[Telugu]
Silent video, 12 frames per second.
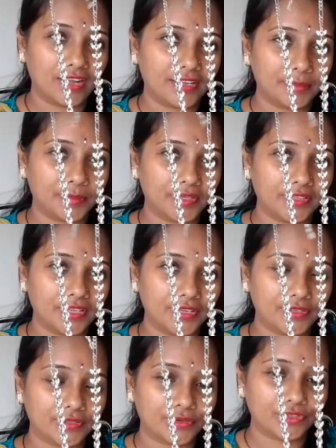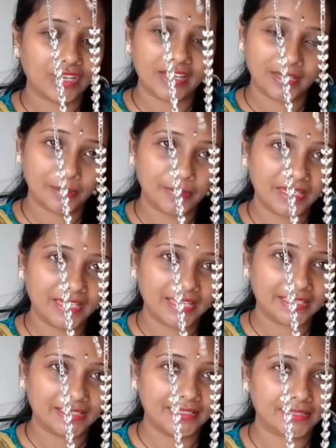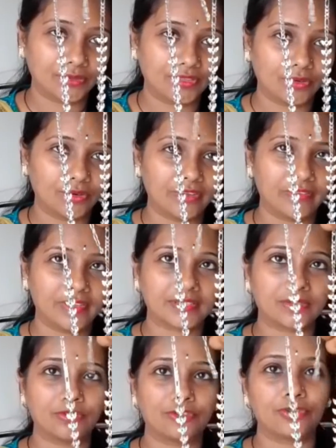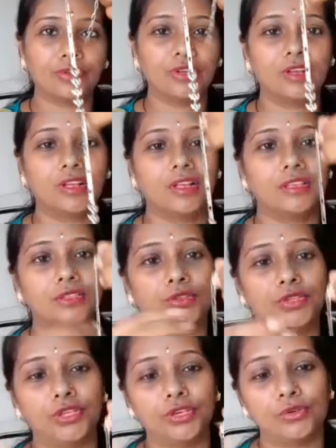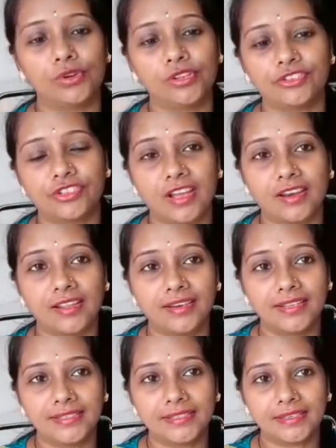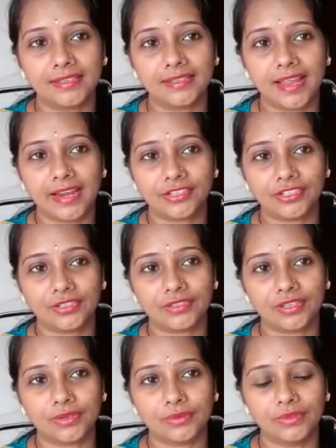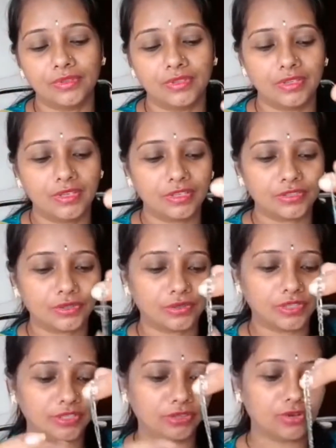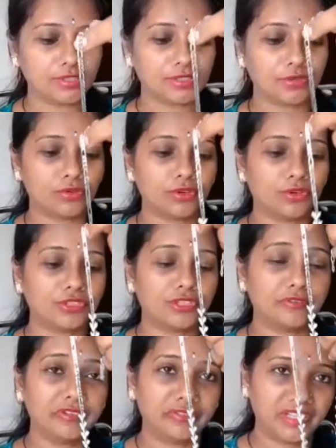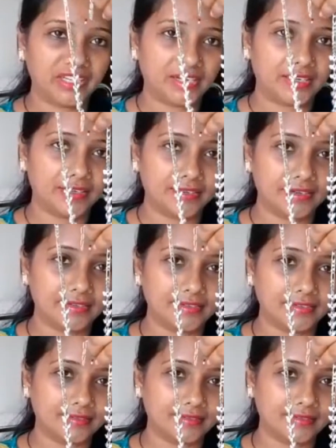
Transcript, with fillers: హారం కింద వేసుకోవచ్చు అలాగే మినీ నెక్లెస్ కింద కూడా వేసుకోవచ్చు సో దీనికి కూడా చాలా లింక్స్ అనేది యాడ్ చేశారు సో దీని కాస్ట్ కూడా వచ్చి ఫిఫ్టీన్ హండ్రెడ్